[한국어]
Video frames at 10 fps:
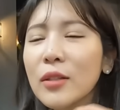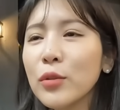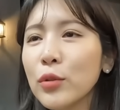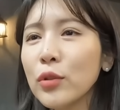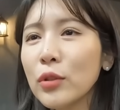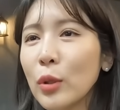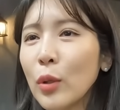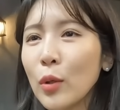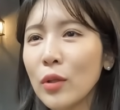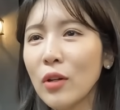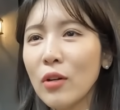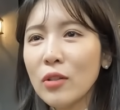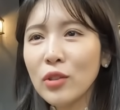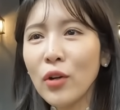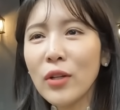그래도
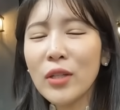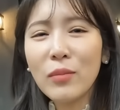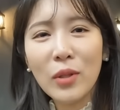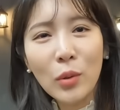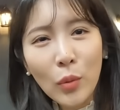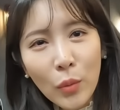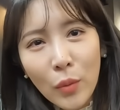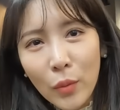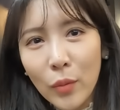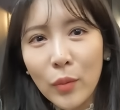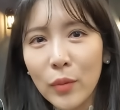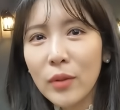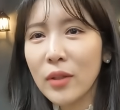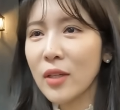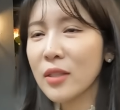어, 저희를 믿고
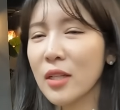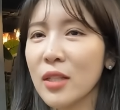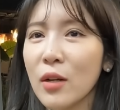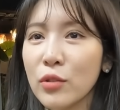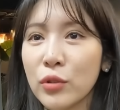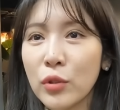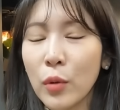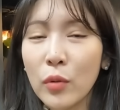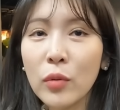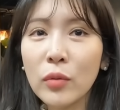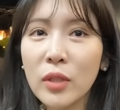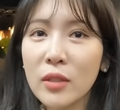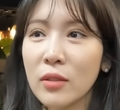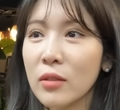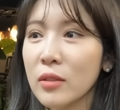이렇게 찾아와 주시고 먼
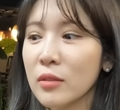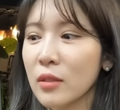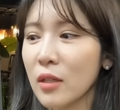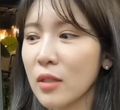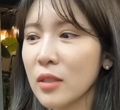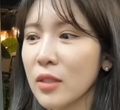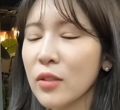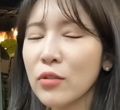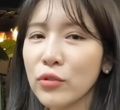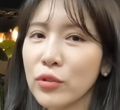곳에서 진짜 찾아와